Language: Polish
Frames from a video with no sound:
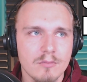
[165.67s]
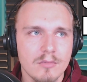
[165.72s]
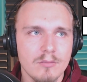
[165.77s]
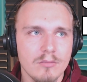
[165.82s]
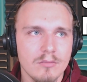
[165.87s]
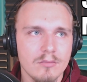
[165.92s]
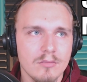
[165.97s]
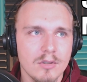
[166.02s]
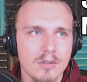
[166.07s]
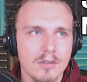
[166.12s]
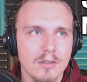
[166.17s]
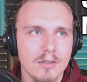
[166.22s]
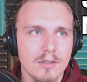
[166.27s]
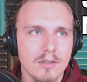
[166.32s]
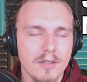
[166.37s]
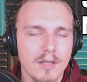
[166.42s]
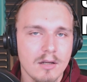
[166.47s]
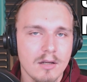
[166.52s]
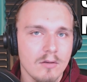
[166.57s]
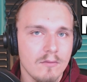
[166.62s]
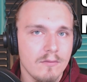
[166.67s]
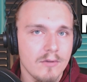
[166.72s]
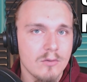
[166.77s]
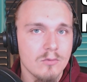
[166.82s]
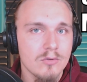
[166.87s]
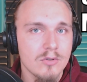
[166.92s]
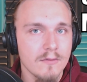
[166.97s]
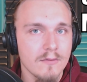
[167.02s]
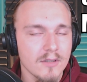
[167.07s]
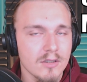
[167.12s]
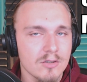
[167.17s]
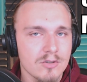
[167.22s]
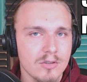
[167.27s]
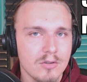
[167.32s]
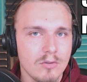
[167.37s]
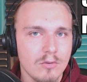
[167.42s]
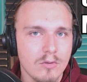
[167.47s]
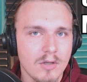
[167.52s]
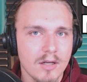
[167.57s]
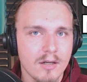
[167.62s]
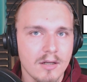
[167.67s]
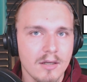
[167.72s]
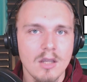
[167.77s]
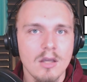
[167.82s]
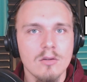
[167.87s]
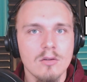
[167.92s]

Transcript: e, jakkolwiek używać naszej drukarki.